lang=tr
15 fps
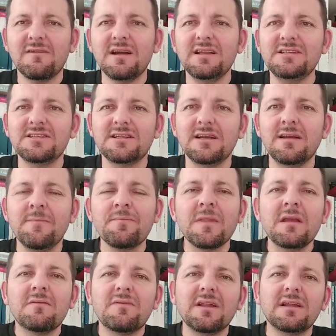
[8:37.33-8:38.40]
Vay işte
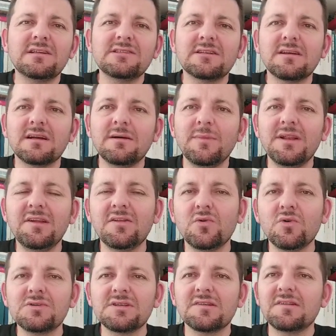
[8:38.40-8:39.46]
falanca takımın
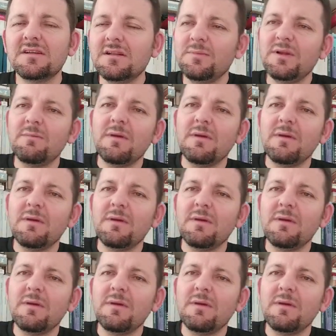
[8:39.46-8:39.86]
eski hocasıydı.